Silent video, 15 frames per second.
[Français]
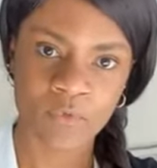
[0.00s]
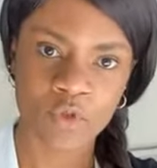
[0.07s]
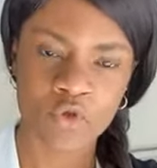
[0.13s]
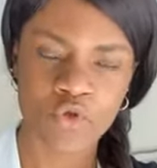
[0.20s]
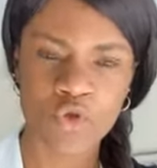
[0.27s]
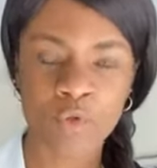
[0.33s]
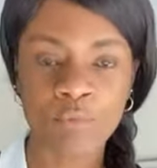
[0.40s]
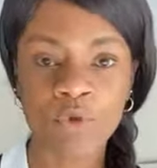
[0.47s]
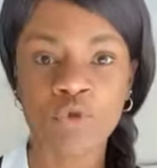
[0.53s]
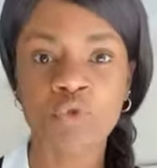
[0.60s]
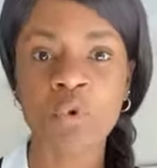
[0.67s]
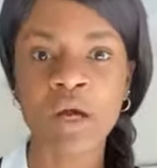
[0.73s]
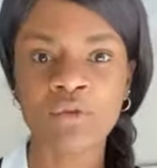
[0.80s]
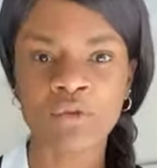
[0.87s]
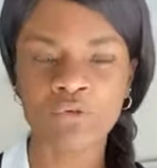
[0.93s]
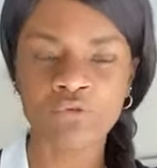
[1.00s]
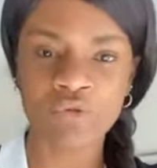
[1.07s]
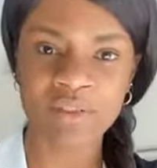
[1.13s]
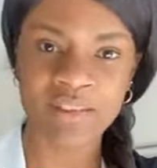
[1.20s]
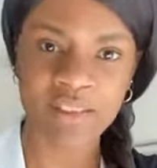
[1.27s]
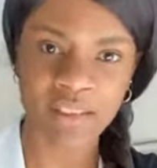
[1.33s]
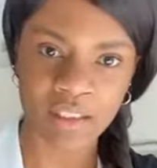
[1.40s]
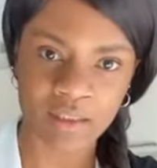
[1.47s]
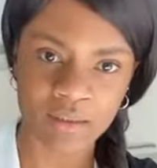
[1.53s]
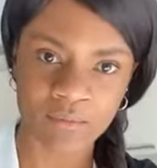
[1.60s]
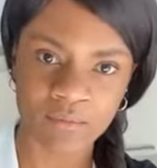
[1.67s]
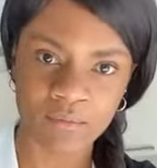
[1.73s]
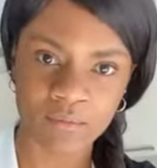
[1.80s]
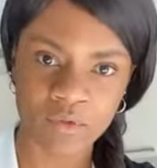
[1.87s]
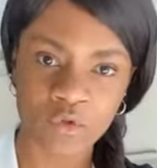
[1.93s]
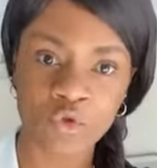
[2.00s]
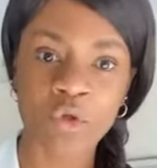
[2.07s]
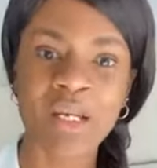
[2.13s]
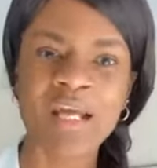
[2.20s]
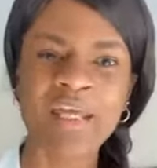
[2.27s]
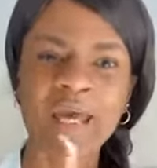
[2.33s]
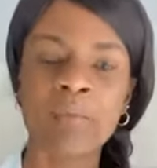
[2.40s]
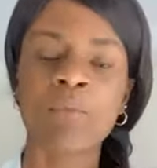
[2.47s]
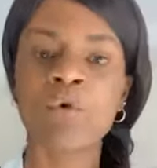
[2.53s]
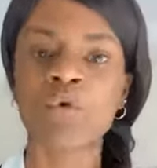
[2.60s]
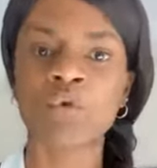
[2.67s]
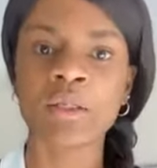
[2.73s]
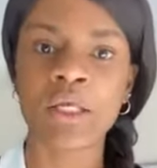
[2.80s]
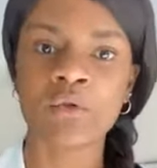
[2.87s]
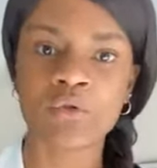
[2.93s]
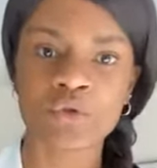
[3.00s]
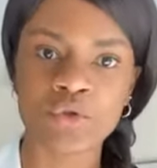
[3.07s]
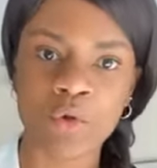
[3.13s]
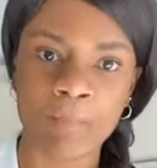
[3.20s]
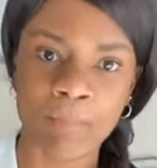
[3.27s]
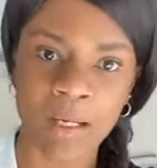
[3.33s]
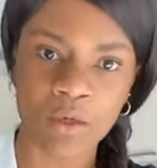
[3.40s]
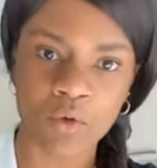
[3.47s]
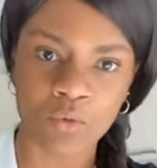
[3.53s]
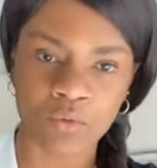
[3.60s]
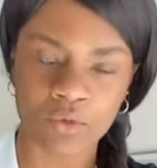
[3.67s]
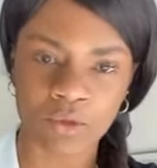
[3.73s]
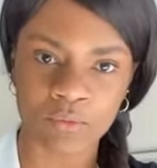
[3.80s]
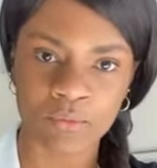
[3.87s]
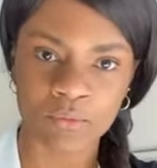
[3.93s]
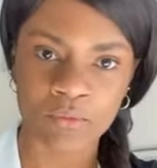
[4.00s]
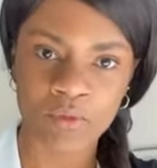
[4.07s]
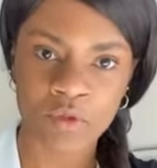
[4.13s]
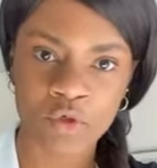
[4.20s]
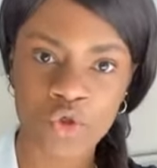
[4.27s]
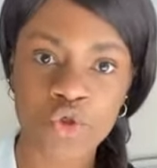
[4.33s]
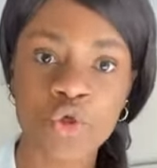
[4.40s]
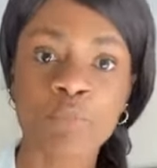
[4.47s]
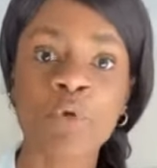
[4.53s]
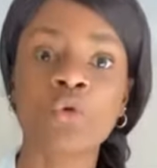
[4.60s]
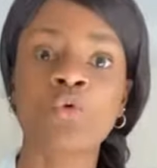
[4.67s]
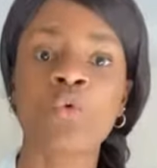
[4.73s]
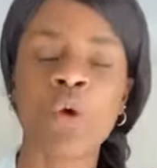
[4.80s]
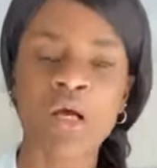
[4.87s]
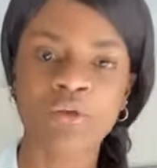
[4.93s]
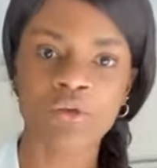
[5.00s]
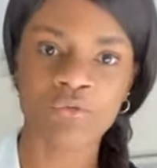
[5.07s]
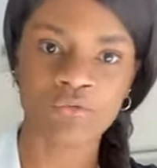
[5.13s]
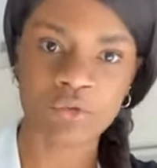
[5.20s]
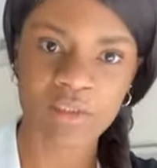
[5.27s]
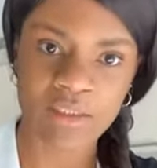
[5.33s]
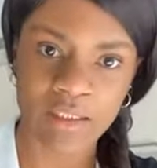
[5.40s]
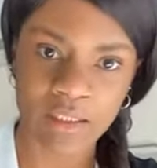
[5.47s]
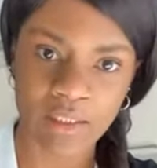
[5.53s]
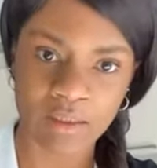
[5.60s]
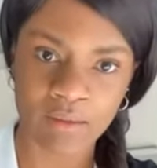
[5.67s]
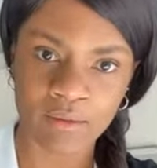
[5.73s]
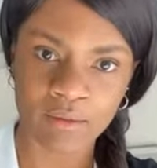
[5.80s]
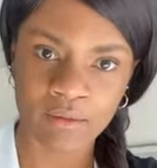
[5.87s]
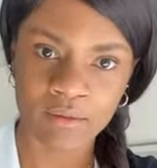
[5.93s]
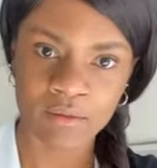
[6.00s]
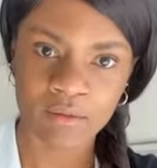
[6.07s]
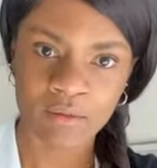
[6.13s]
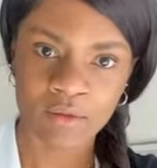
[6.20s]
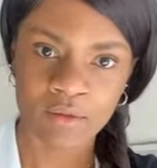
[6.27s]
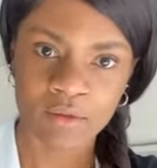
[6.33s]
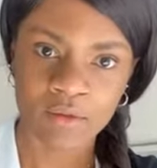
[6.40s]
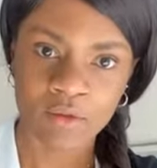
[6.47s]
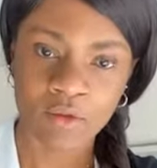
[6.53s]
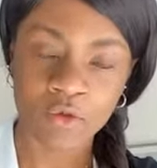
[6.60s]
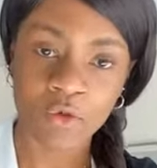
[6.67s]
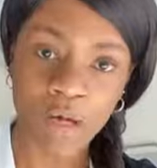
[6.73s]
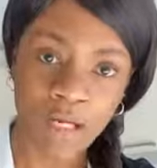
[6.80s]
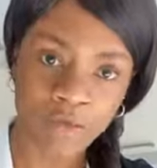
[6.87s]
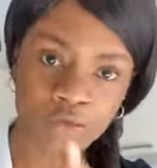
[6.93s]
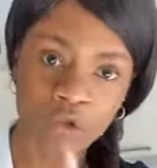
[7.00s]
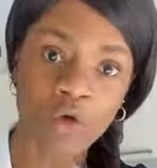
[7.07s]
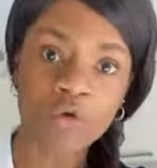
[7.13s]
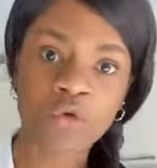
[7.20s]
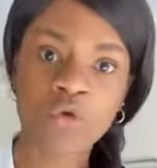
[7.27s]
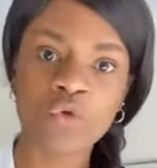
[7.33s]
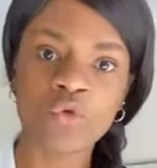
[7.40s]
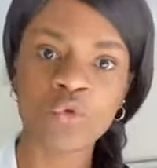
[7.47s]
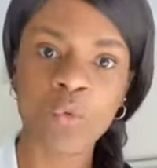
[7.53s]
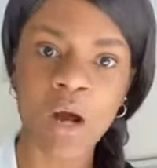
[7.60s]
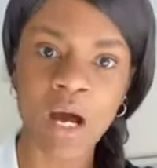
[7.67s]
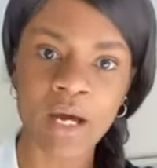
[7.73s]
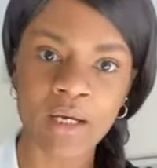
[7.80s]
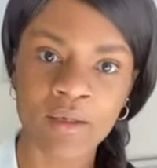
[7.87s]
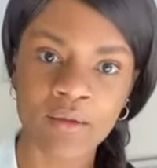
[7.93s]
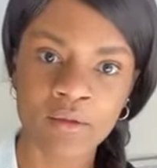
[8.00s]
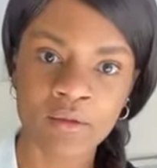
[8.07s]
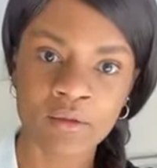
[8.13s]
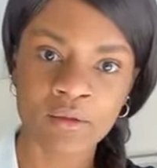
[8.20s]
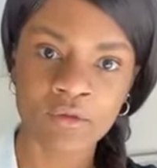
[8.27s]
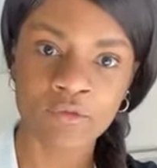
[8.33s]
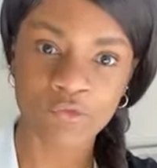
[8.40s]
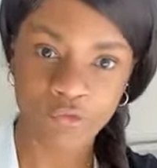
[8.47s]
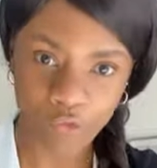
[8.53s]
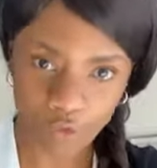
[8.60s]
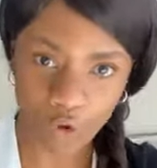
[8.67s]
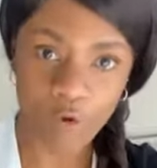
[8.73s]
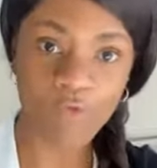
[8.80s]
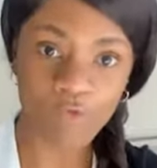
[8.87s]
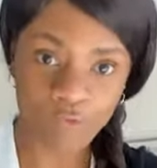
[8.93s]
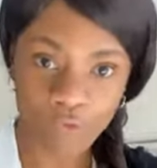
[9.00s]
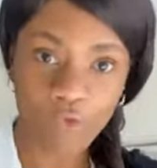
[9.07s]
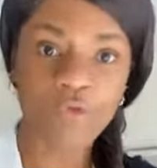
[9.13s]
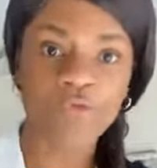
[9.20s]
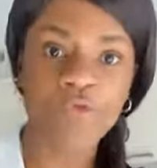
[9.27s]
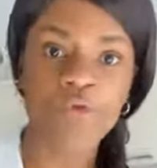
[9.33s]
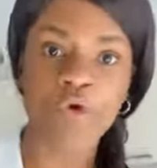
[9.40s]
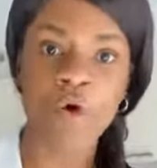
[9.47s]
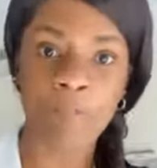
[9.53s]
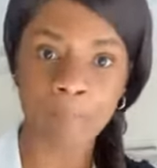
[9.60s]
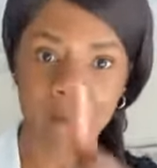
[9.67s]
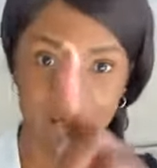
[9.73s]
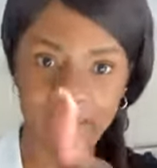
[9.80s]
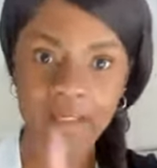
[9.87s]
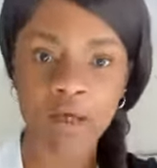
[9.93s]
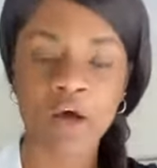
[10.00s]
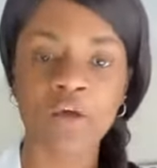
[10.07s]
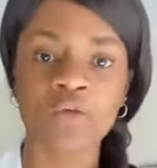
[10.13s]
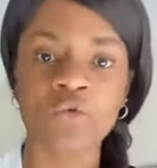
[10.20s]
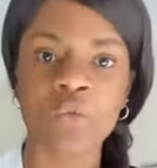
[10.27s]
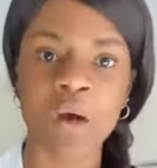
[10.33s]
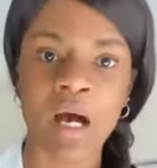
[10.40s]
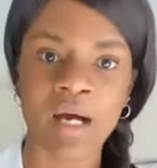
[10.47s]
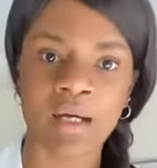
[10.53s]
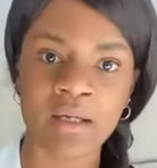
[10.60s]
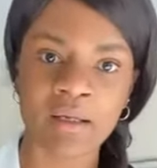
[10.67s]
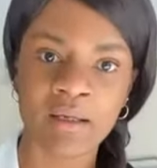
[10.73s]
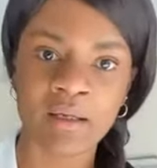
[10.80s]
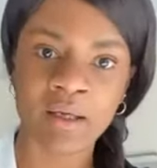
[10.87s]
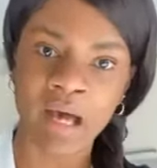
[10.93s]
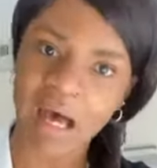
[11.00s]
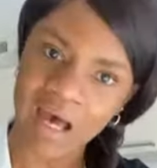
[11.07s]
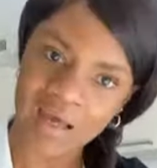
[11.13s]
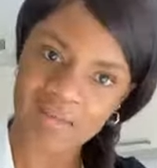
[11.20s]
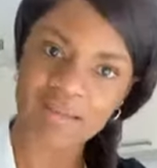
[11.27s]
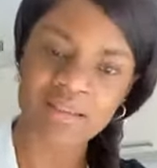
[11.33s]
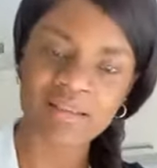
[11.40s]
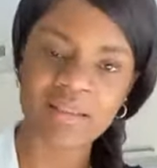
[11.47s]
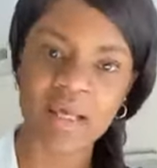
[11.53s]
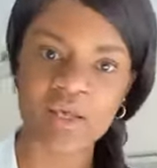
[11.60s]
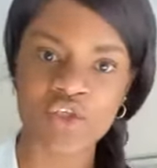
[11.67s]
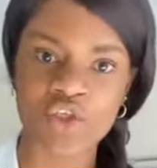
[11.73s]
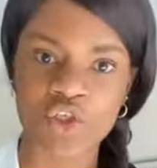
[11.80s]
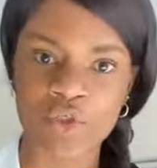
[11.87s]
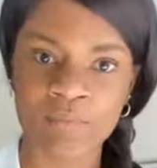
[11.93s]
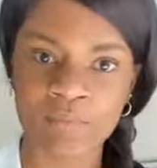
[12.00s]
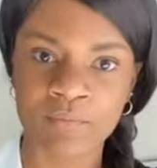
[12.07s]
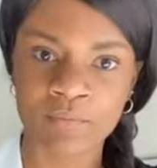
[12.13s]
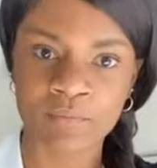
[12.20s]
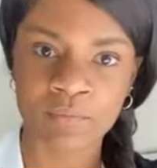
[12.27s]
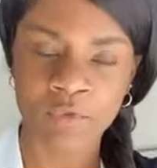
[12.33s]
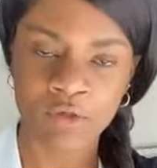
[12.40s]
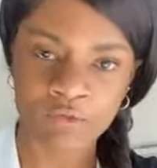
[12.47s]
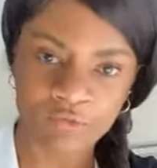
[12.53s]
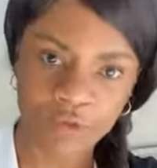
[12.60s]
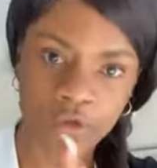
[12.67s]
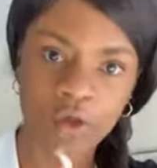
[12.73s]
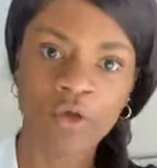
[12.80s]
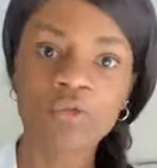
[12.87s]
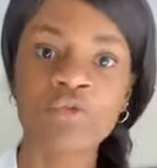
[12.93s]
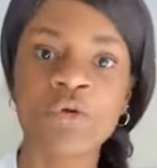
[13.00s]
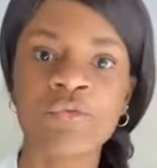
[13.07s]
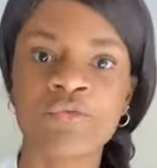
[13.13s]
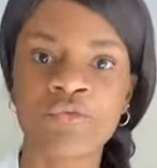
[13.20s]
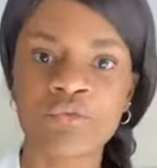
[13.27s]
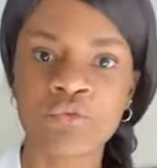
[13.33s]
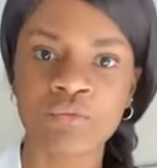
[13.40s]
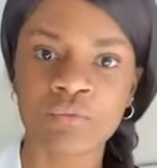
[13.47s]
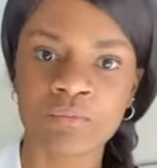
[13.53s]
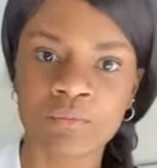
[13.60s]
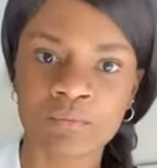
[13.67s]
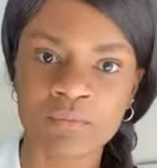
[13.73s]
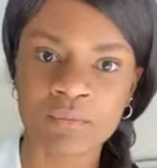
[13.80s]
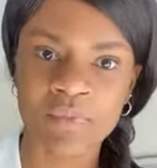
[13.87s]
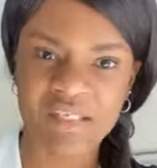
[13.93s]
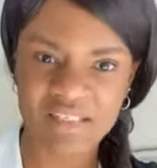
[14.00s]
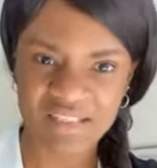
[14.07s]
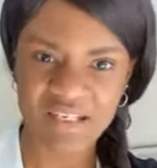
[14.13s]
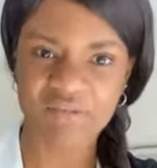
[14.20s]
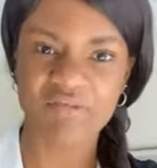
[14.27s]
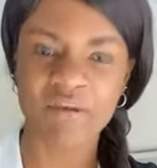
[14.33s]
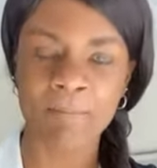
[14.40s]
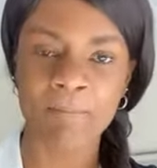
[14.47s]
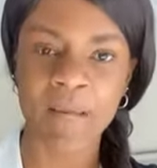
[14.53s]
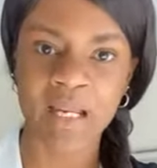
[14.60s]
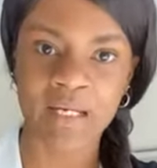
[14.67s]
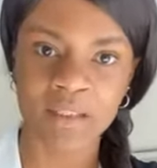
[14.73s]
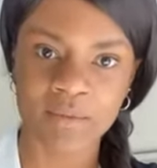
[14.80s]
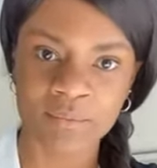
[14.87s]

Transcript: Je me dois de vous dire que les Camerounais ne sont pas contents. Je me dois de vous dire que en tant que noir, vous, vous comparez un noir à un singe venant de vous, ça fait mal.